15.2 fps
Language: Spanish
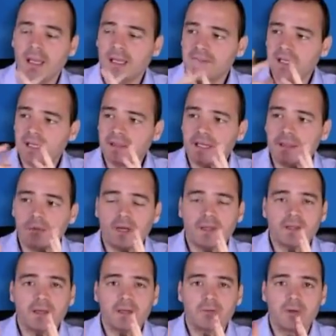Así que tenemos
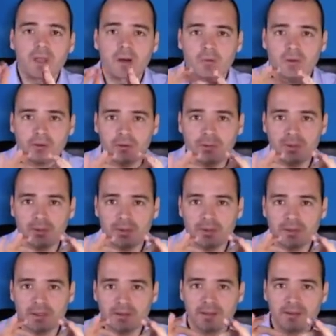que tener cuidado cuando el peón
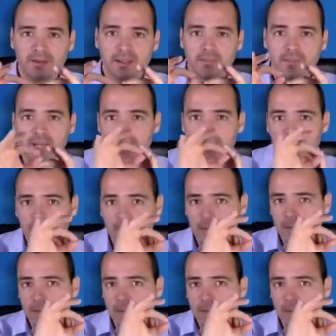está en séptima,